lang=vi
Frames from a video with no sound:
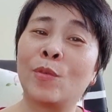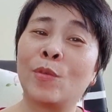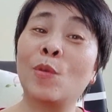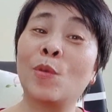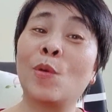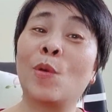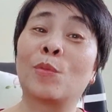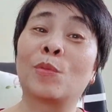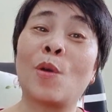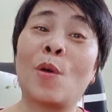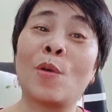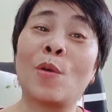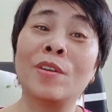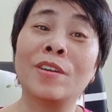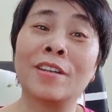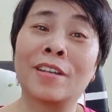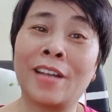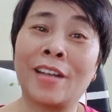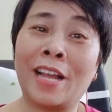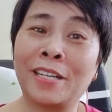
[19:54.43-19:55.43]
cuối cùng đổi
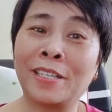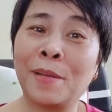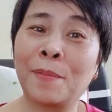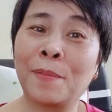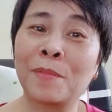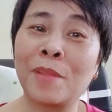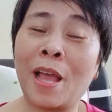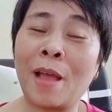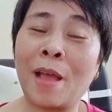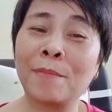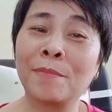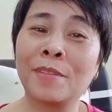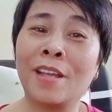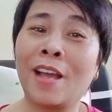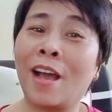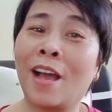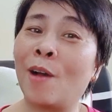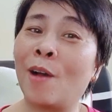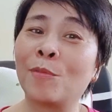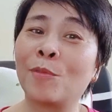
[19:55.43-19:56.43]
ngược lại 180
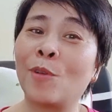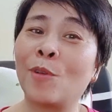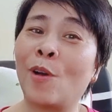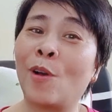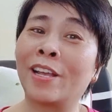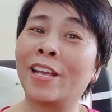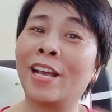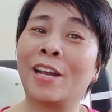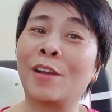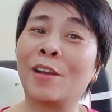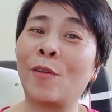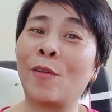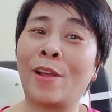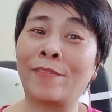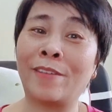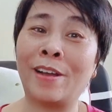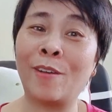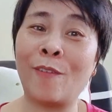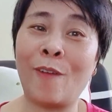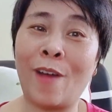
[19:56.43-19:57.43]
giờ không còn cái hình
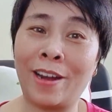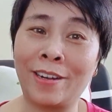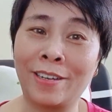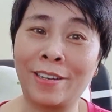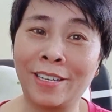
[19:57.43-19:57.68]
hoại phát họa